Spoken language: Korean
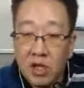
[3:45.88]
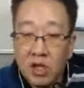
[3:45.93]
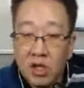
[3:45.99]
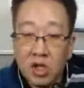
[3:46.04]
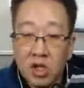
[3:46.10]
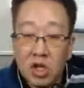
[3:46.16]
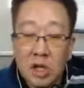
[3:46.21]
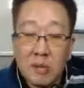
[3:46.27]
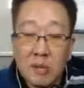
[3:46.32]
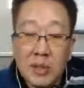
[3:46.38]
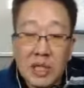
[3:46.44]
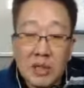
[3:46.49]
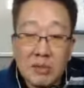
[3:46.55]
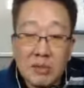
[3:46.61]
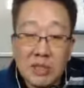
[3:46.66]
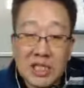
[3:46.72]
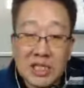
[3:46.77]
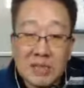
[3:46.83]

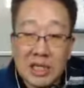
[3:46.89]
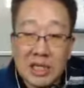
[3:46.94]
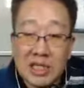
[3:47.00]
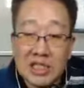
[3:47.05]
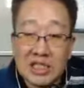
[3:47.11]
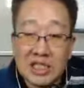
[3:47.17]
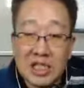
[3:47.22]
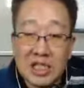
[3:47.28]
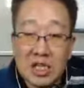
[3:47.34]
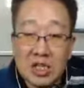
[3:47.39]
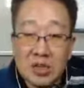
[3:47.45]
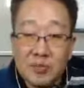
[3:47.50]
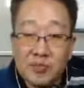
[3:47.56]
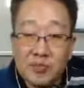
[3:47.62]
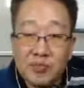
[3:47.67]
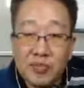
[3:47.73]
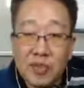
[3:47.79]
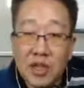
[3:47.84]
연합회님은 사진 많이 찍으세요?
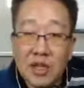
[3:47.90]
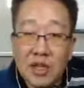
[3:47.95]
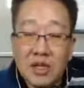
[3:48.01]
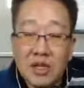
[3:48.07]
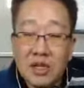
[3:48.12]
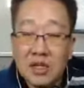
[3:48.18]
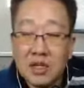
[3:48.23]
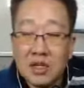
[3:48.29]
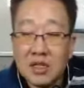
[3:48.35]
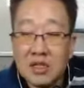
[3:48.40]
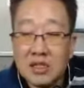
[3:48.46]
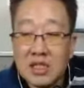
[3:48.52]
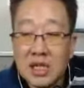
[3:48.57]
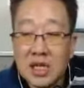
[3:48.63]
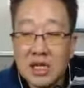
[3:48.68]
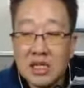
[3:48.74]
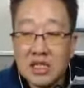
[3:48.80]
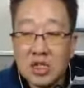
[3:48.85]
그
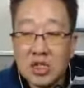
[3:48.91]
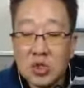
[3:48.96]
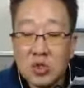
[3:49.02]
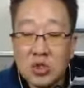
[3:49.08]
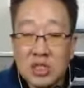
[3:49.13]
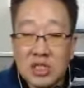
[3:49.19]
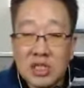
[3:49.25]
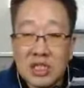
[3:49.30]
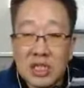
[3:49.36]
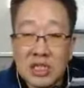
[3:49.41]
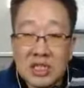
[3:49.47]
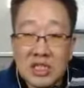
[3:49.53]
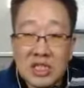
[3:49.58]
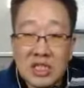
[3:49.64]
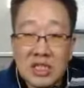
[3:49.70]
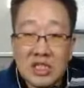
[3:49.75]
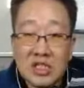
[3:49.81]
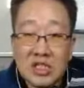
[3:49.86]
제가 저도 이제
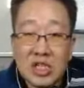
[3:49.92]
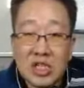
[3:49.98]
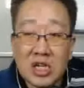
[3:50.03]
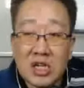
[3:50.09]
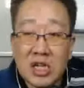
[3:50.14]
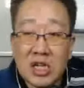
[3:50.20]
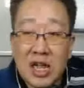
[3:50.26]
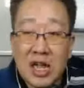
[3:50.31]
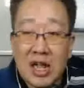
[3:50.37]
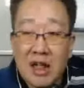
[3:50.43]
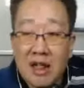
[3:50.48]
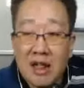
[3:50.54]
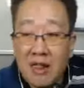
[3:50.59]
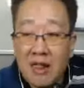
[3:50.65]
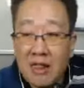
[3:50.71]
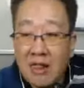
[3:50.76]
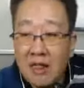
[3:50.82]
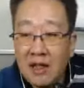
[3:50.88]
사실 최근에
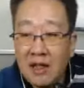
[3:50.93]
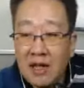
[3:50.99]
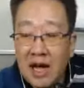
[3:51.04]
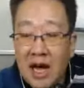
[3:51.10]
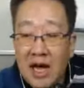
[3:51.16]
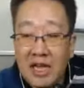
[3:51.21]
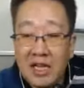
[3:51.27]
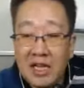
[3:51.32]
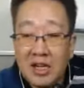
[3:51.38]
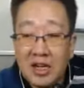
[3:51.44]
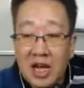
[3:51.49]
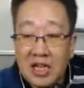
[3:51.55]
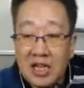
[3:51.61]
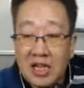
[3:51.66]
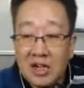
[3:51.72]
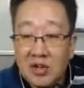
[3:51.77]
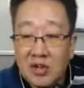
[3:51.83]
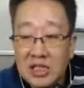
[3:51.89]
아이들
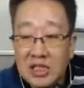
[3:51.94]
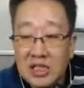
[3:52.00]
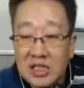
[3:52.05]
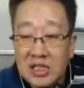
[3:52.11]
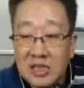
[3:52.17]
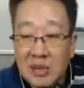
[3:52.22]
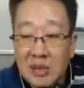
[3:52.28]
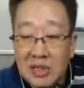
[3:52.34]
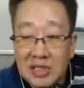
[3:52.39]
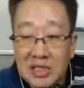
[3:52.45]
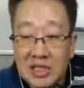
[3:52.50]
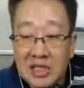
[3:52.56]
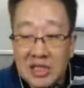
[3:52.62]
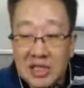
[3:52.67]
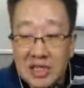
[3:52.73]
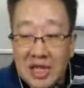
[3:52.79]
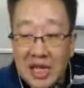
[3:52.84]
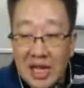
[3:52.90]
아들과 사진을 많이
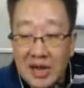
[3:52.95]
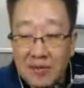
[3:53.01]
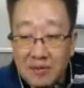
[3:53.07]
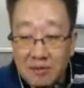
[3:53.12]
찍는데